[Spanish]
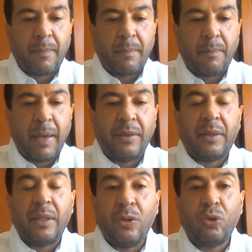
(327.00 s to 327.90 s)

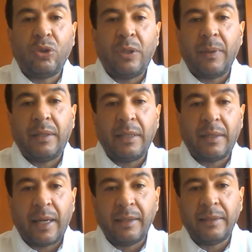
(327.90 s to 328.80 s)
22 y
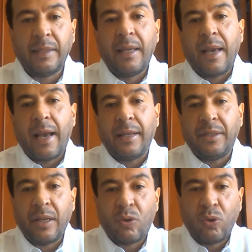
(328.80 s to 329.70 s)
23
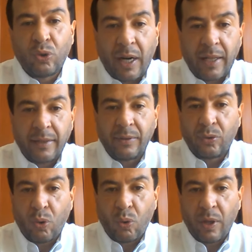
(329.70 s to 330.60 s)
Allí encontrarán
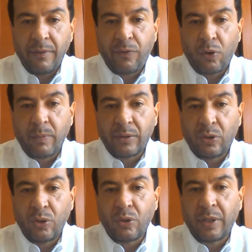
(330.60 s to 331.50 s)
toda la
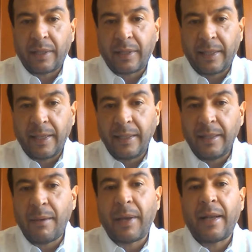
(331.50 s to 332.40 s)
información
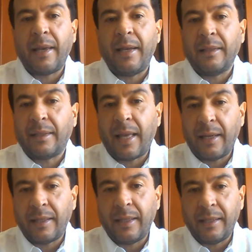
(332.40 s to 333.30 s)
requerida para
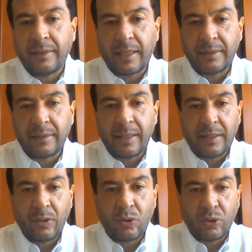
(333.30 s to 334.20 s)
adelantar estas,
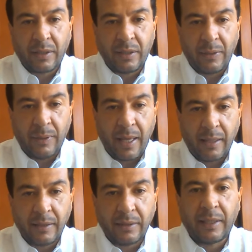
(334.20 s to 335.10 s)
estas dos
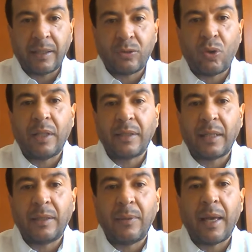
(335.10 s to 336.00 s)
actividades, que son las
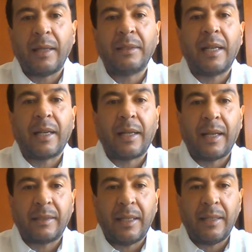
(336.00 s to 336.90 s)
actividades de la
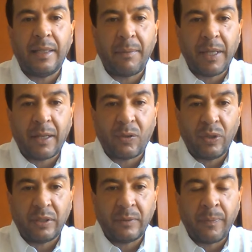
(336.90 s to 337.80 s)
clase del día
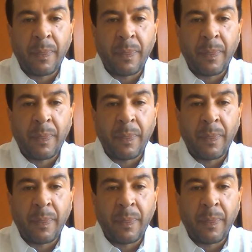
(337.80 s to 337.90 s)
miércoles.